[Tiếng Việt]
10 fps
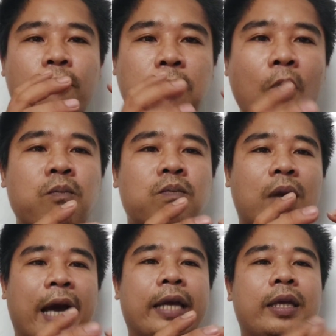phun
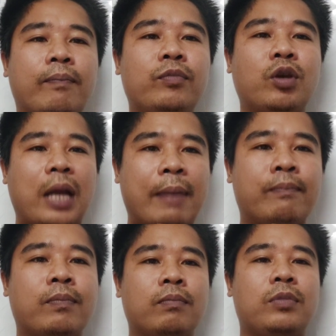lại dùm cho
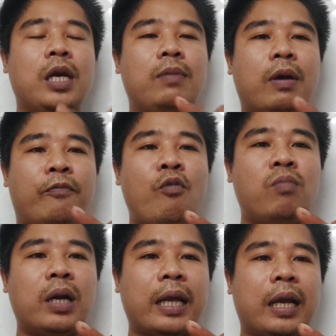Nam nhưng mà phun
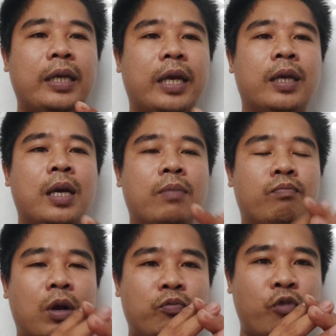ở đây là gì
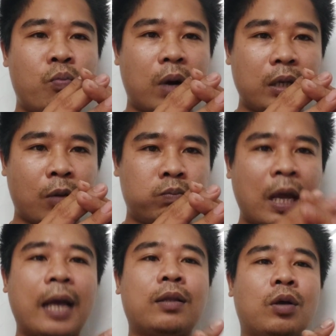mình phun ở trong
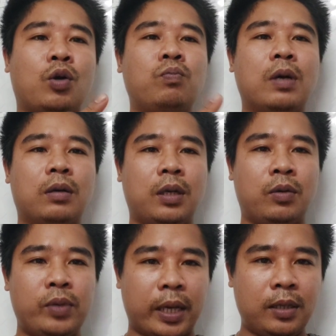thang thôi cũng được nữa
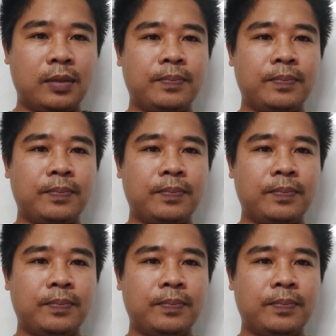quý vị